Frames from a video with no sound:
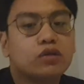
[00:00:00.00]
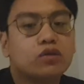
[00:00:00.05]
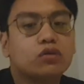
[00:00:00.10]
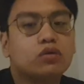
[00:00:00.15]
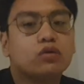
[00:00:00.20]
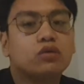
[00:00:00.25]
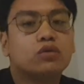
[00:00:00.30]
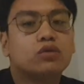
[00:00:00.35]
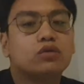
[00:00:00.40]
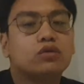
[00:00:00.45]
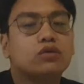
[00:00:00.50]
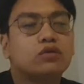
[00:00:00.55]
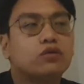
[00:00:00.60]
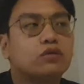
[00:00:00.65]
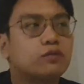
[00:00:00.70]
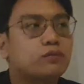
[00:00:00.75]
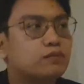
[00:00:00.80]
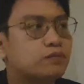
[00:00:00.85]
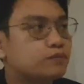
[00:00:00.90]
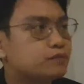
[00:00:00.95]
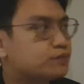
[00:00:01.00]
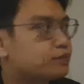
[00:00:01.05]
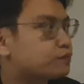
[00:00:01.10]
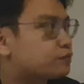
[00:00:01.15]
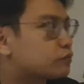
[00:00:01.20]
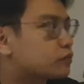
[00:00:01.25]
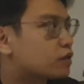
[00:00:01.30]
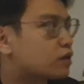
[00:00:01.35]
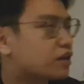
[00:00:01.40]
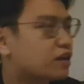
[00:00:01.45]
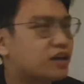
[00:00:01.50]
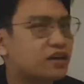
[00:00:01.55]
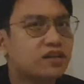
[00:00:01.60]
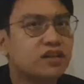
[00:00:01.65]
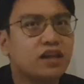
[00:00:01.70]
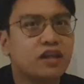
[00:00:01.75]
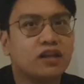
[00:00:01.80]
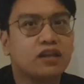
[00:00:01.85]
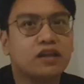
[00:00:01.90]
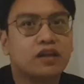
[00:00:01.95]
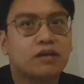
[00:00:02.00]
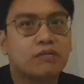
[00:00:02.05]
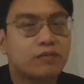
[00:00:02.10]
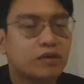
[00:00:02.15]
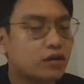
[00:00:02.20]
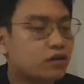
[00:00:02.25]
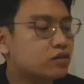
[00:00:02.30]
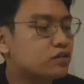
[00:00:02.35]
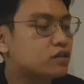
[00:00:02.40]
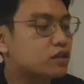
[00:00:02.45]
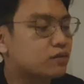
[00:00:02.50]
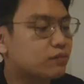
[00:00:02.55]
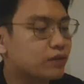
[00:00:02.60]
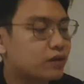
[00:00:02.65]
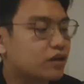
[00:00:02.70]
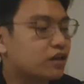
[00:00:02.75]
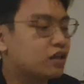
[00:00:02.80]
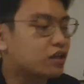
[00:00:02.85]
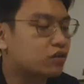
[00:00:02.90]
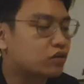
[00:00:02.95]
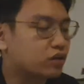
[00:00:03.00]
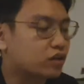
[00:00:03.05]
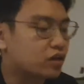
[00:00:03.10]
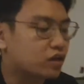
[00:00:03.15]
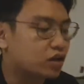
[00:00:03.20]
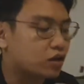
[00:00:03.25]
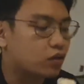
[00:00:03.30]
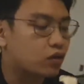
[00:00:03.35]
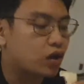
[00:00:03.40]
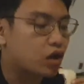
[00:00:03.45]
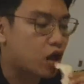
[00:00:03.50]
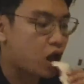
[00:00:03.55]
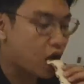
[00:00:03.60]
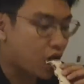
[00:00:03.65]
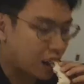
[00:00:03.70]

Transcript: yung gardenia, meron silang parang ganitong ginagawa.